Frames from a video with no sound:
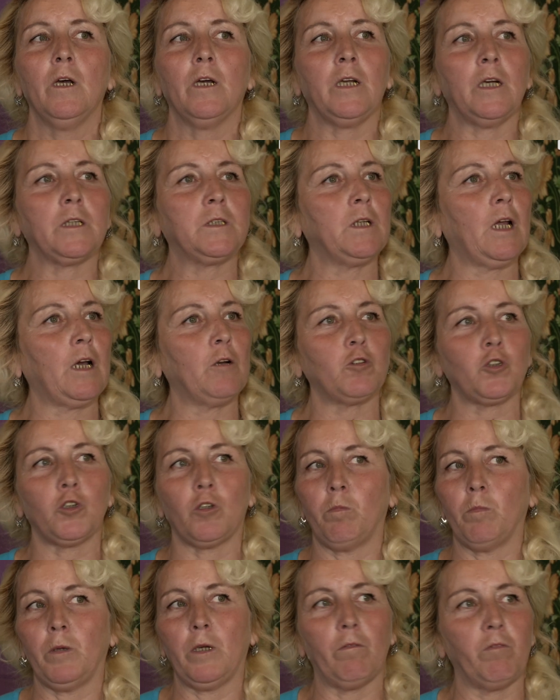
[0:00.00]
Я знаю,
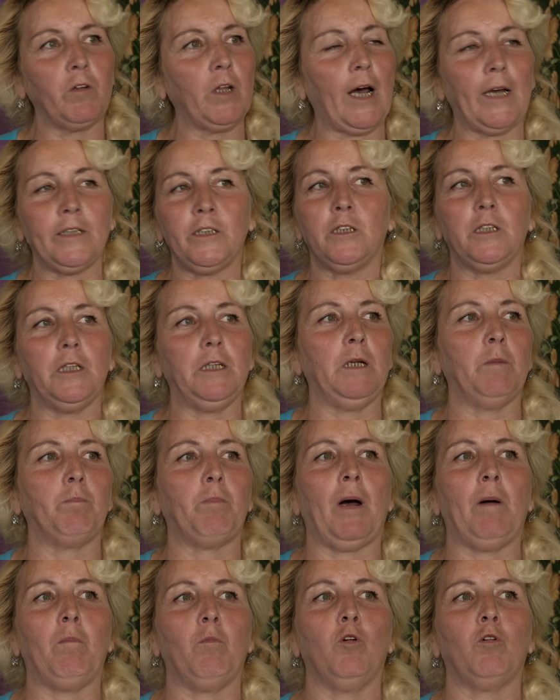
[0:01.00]
что мне власти не
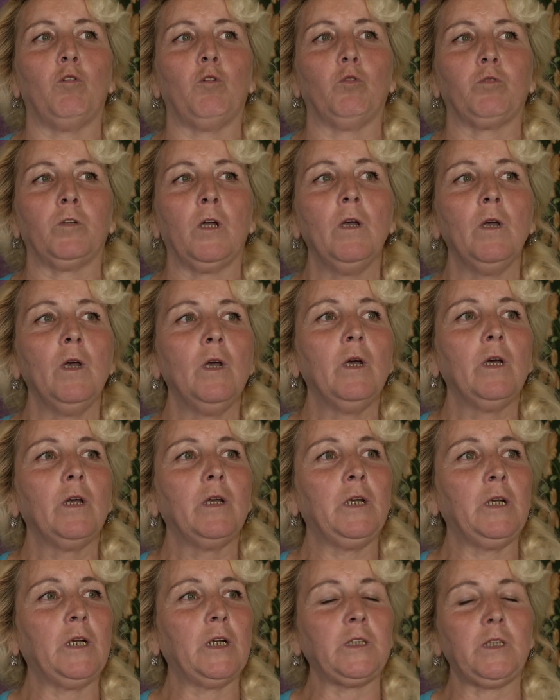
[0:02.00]
помогут.
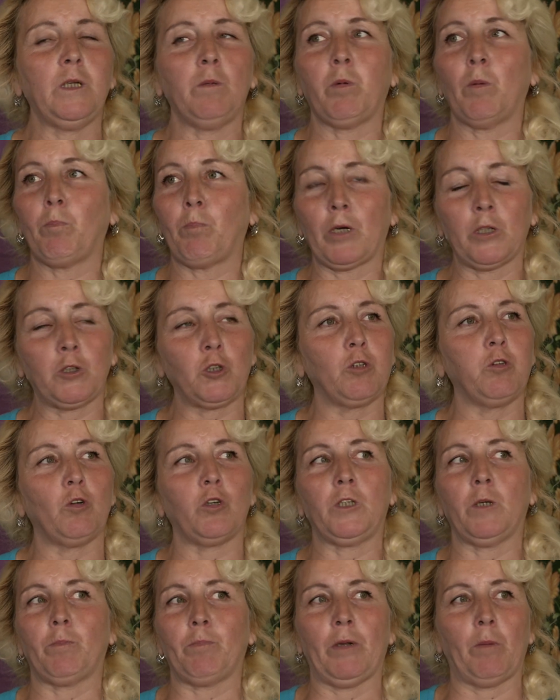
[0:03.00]
И если бы
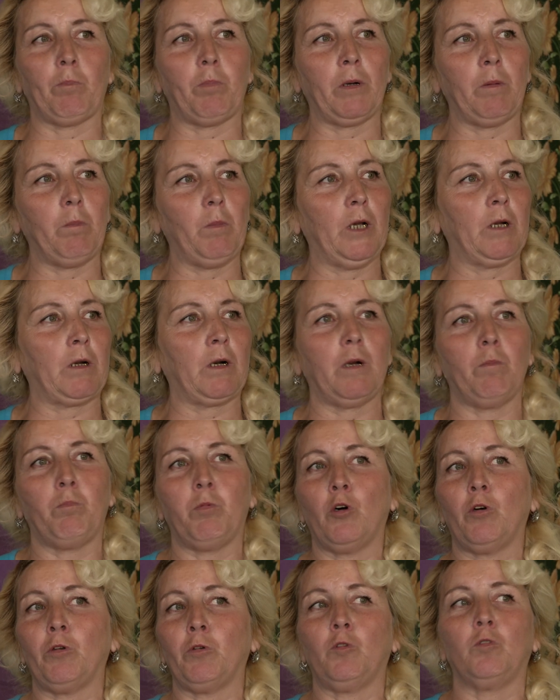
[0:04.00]
пришлось, например,
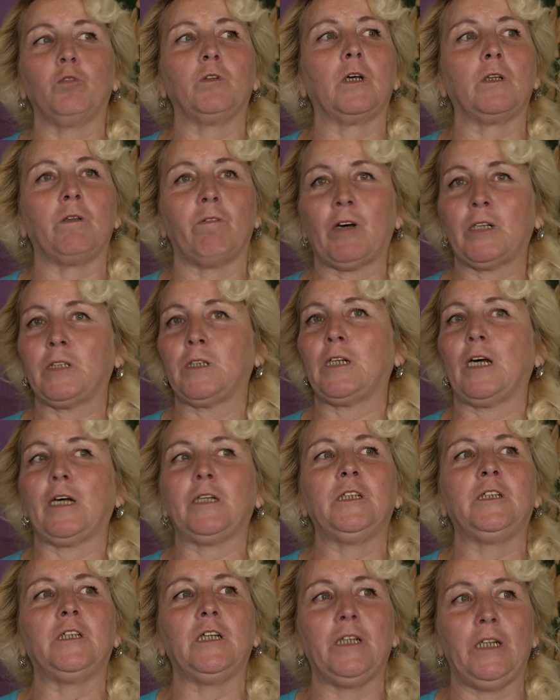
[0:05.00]
ребенку до
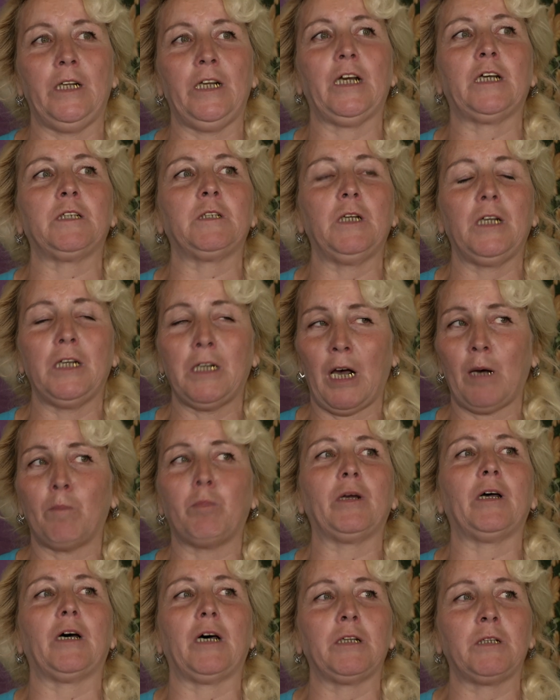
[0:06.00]
20 лет, я
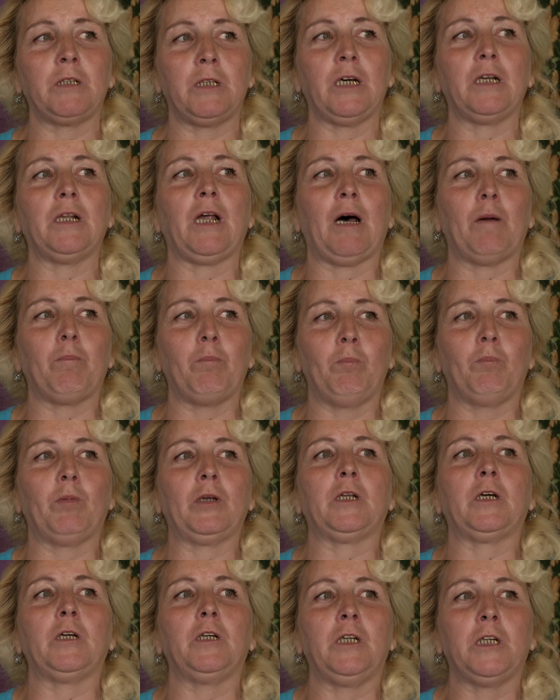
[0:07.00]
бы отдала,
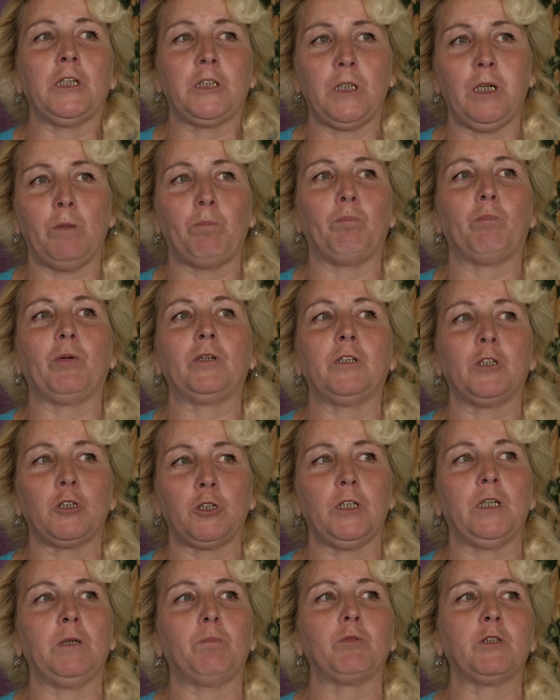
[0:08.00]
если бы
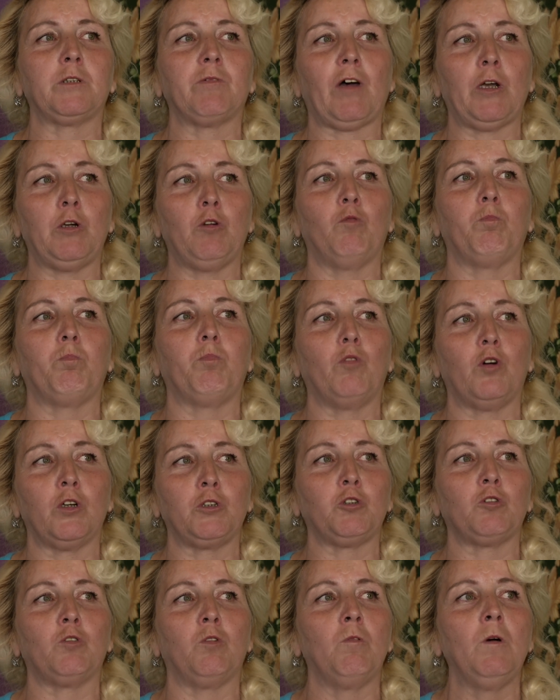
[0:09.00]
подошли, свою
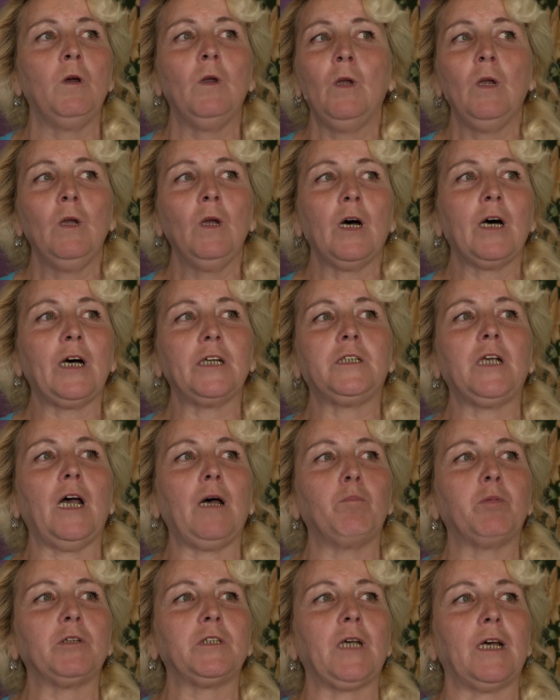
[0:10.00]
почку
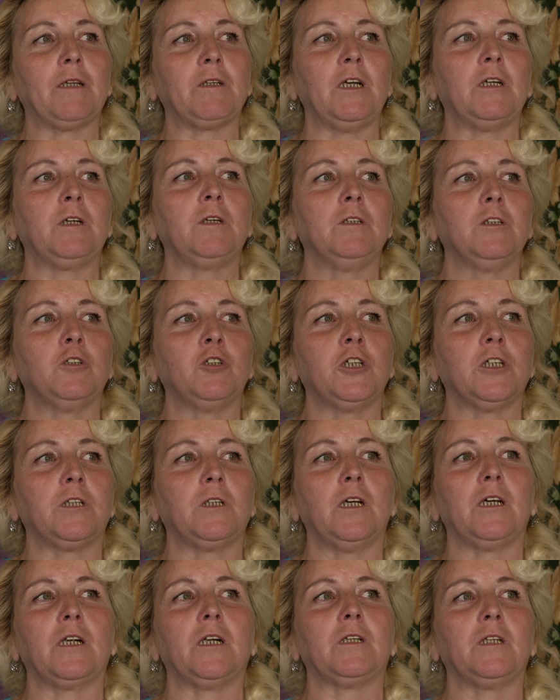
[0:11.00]
хотя бы за тых
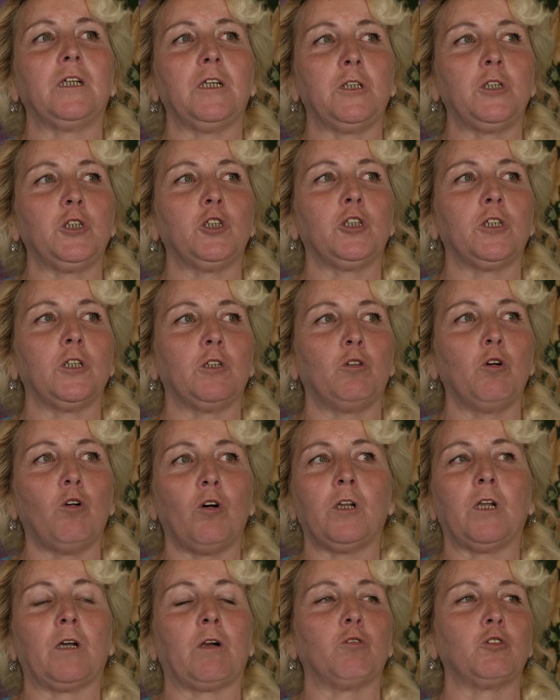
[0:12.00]
4 тысячи
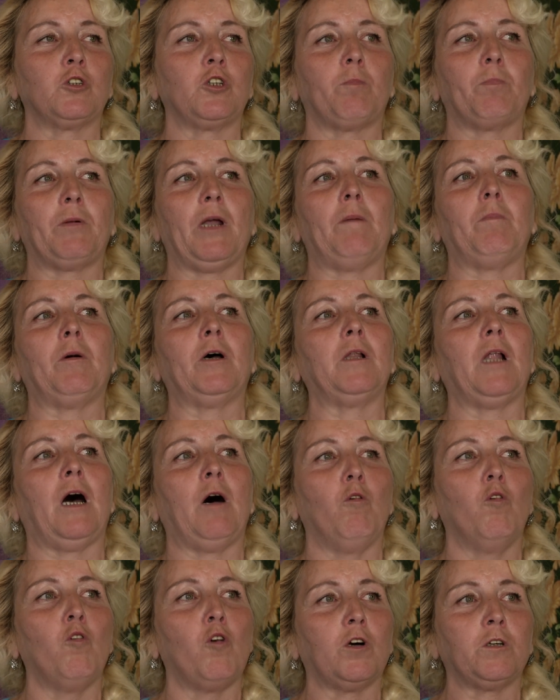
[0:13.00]
долларов, чтобы я
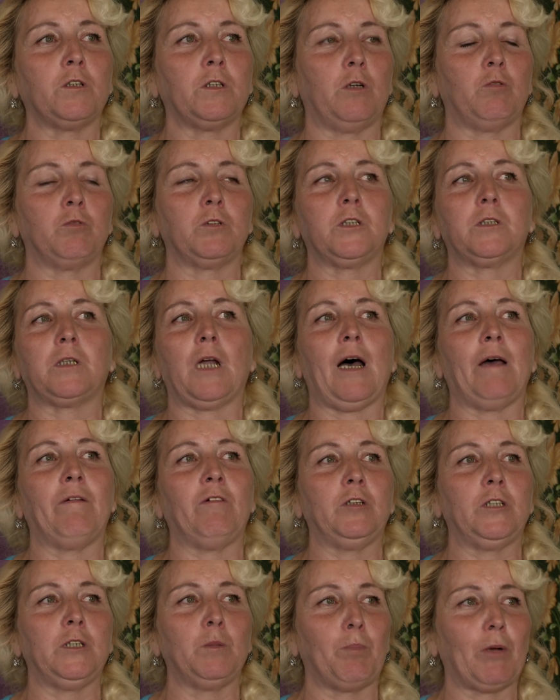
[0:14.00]
могла окна
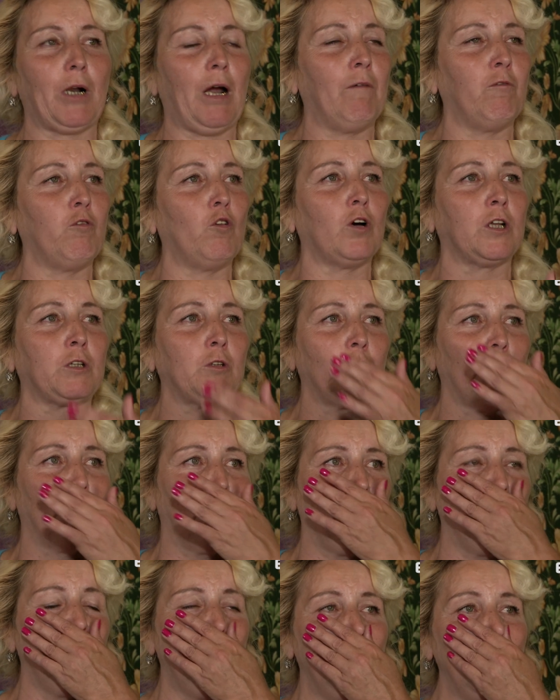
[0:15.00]
уставить,
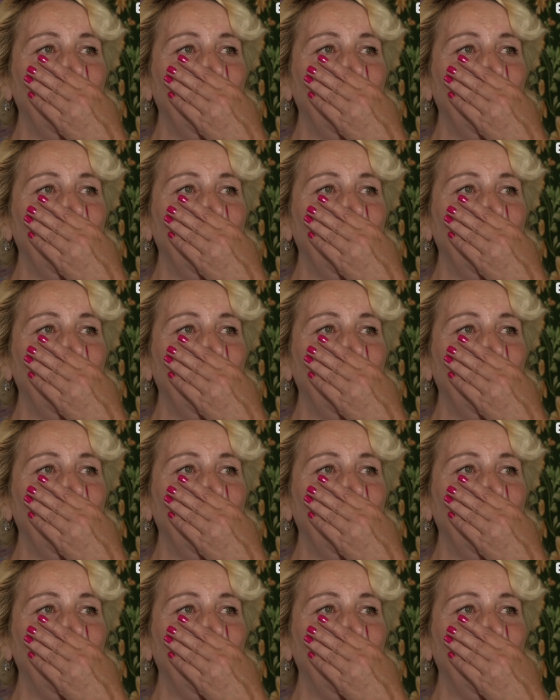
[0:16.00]
проводку